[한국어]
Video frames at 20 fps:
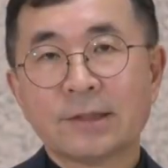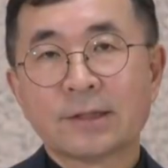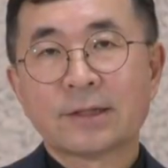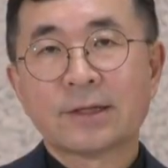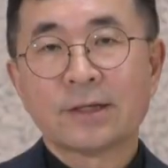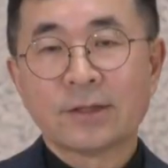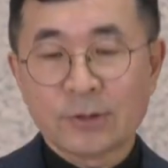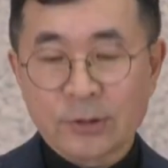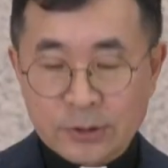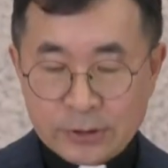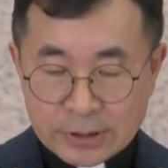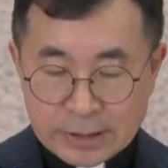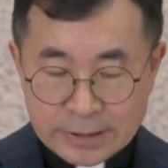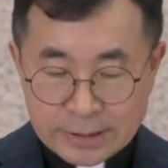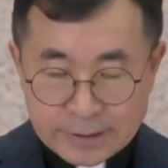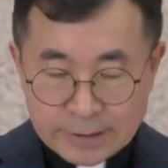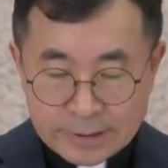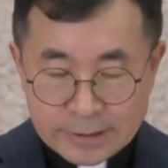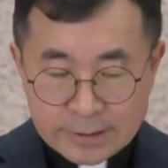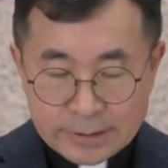그래서
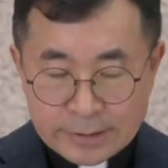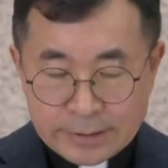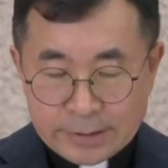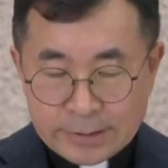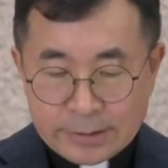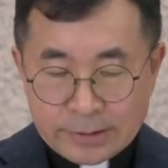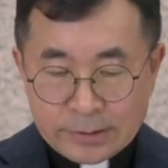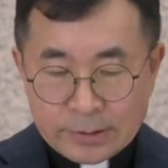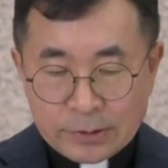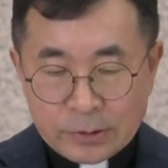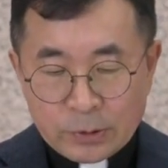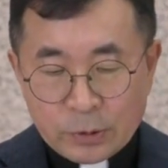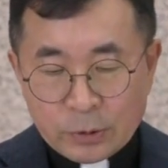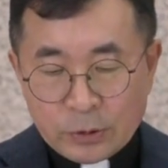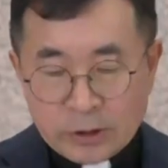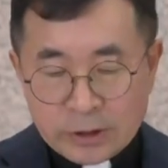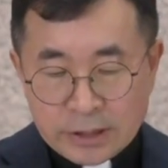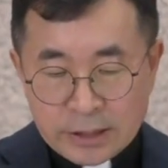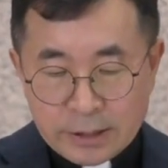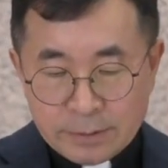
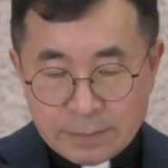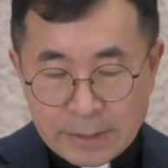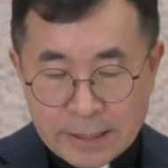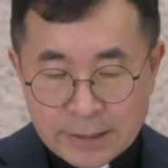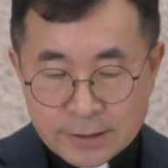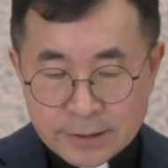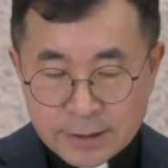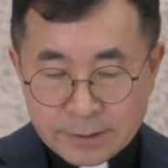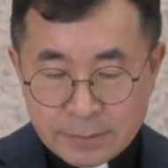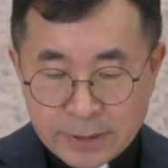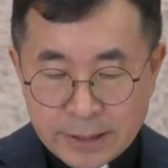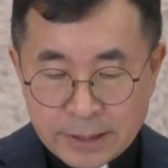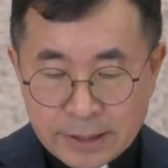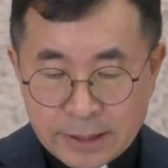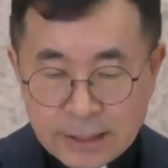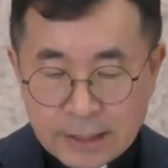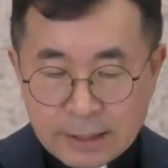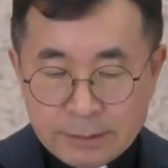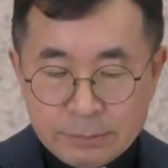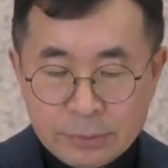오늘 이 말씀이
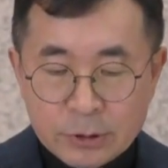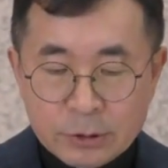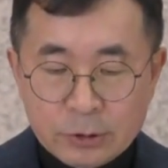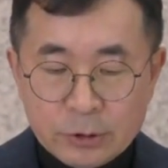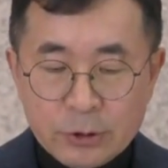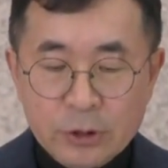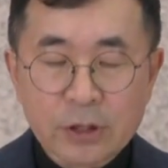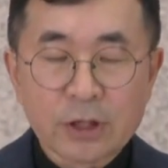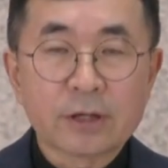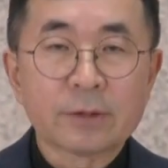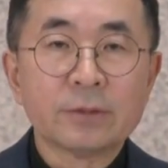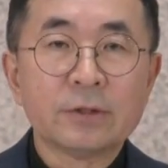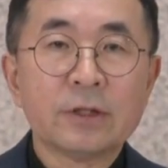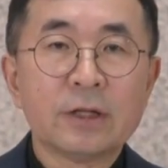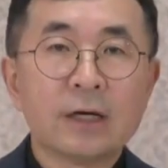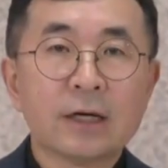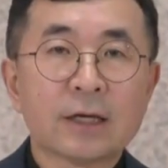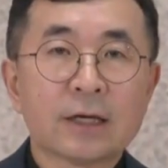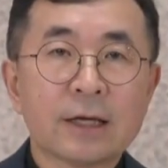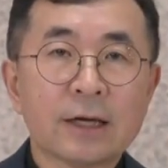한편으로
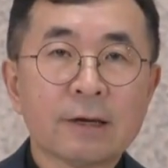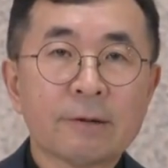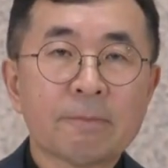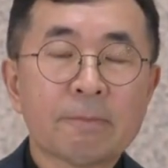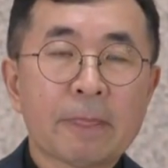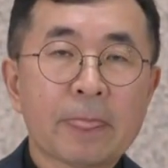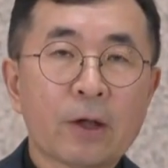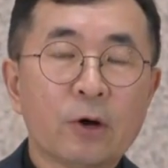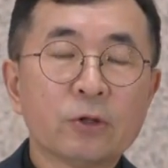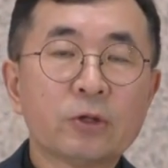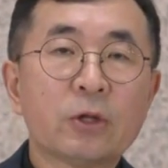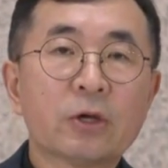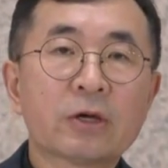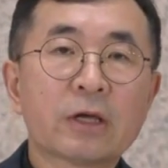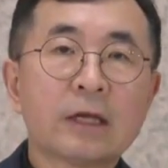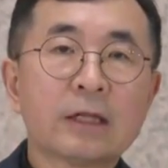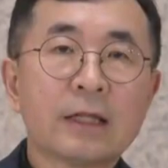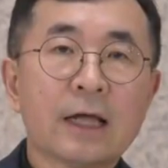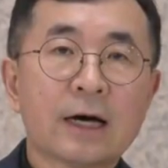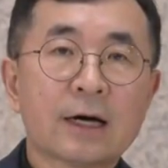여러분들에게
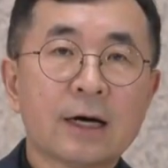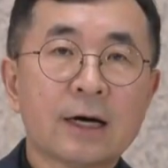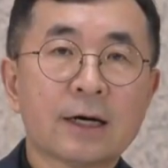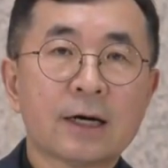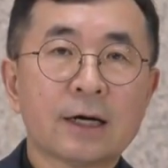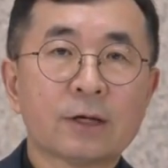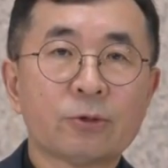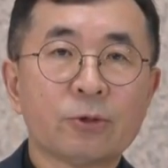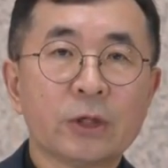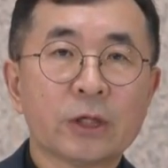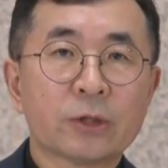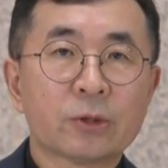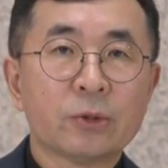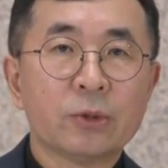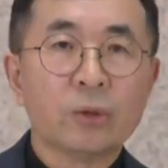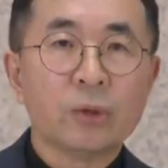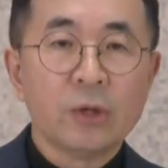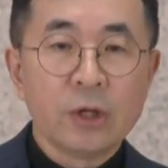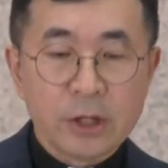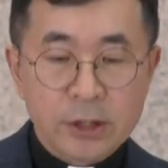어떻게 다가가고
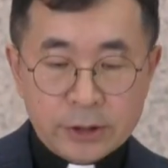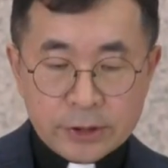있고,